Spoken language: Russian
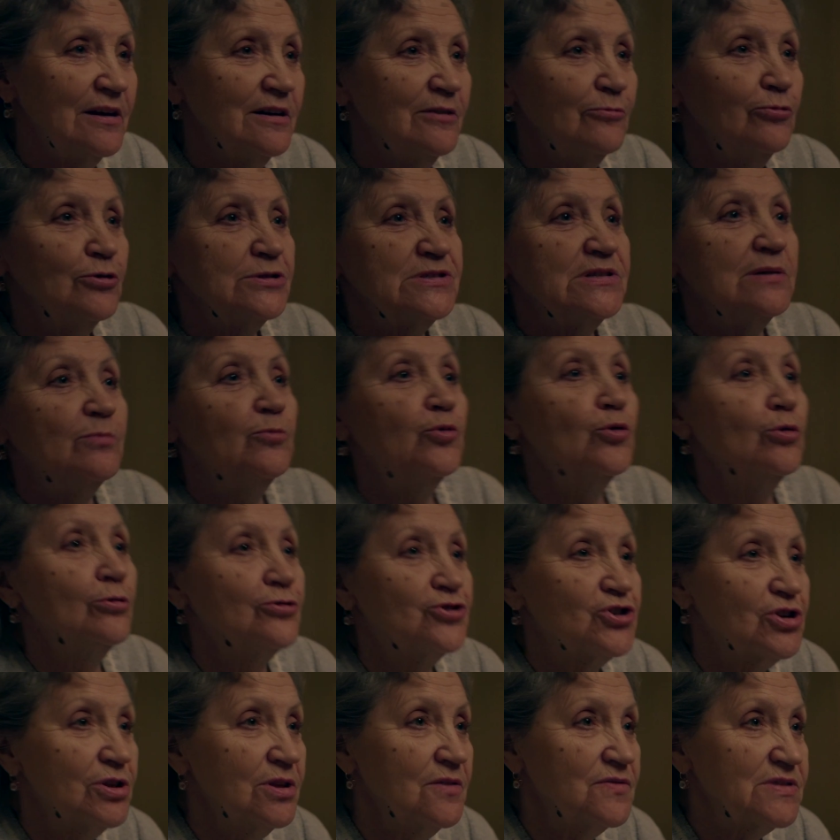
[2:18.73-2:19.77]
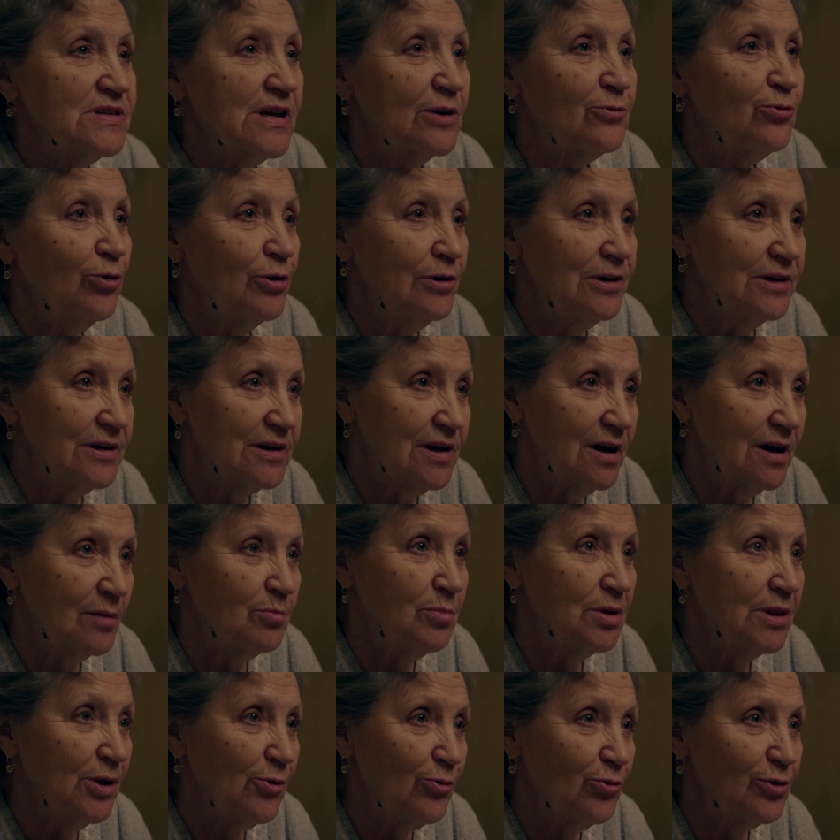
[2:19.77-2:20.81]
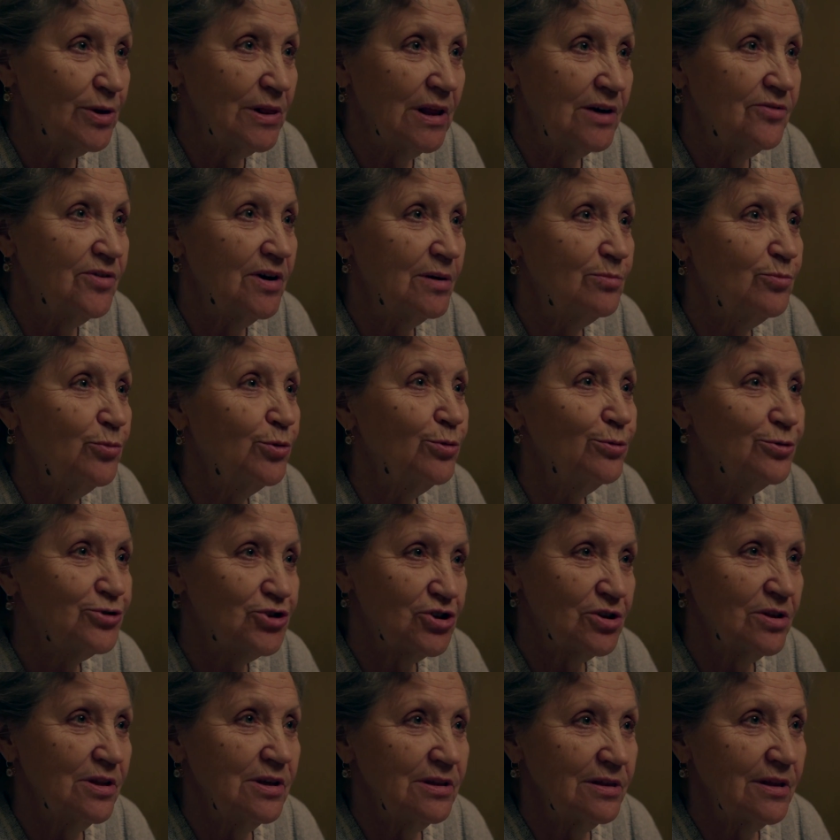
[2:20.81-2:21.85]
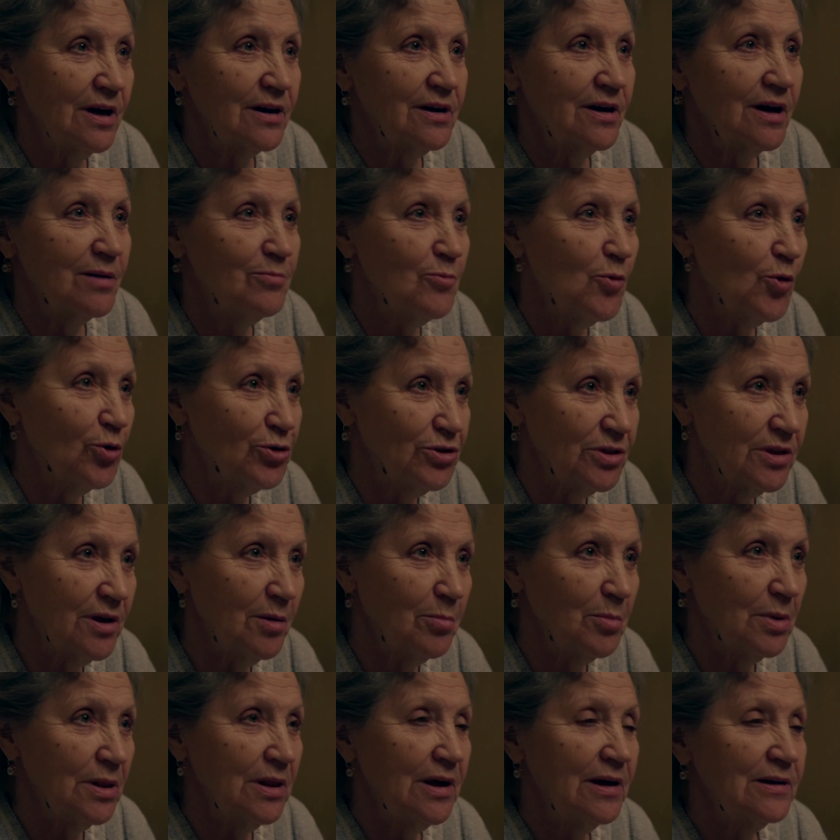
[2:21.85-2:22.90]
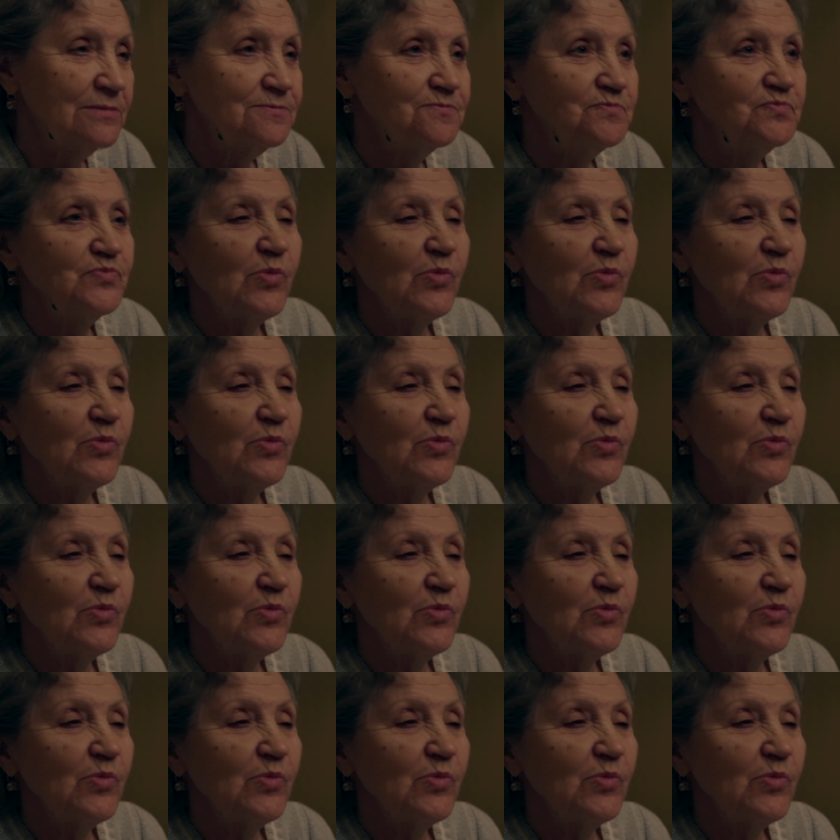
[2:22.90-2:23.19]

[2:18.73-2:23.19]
Возле булочной в Сокольниках была угловая булочная, такая модная была.